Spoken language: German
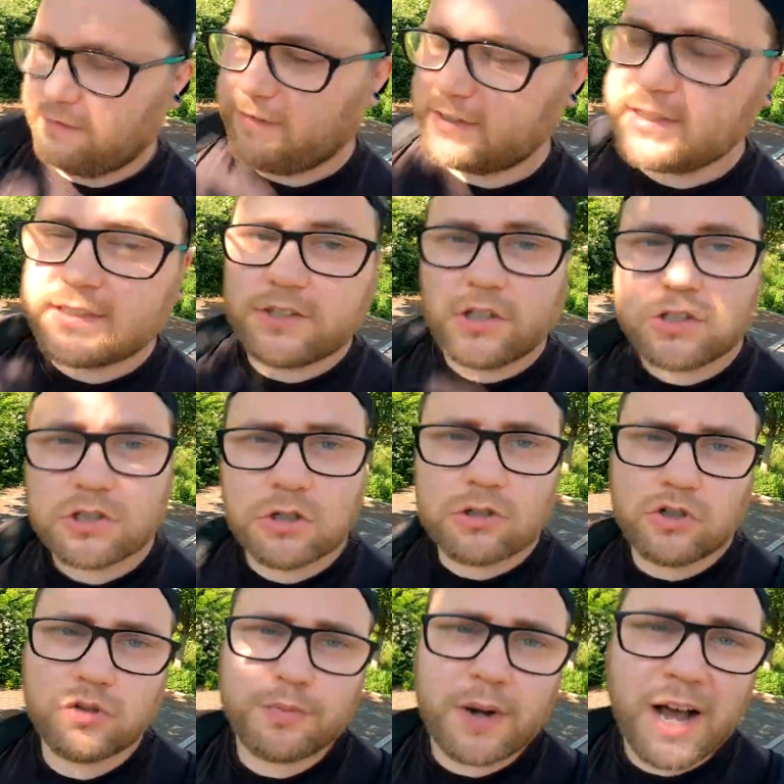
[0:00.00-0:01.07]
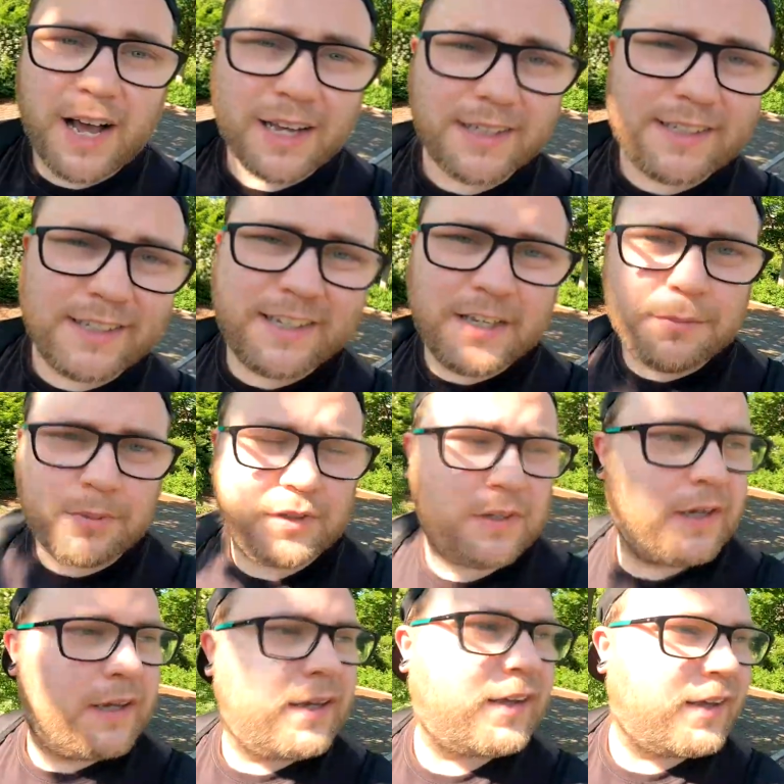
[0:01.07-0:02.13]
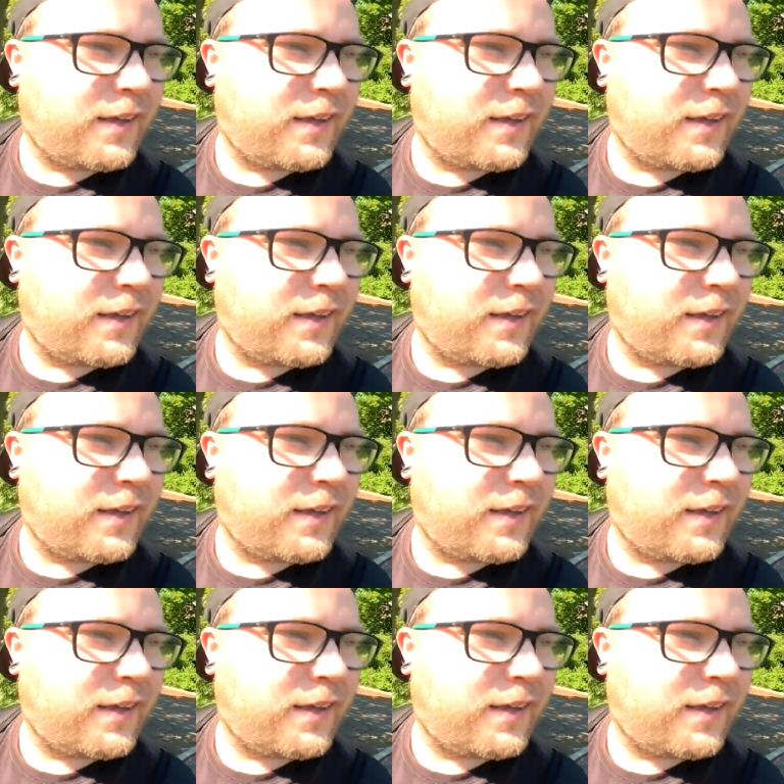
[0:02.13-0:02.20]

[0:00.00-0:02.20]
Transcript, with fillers: Was es sonst noch zu beachten gibt,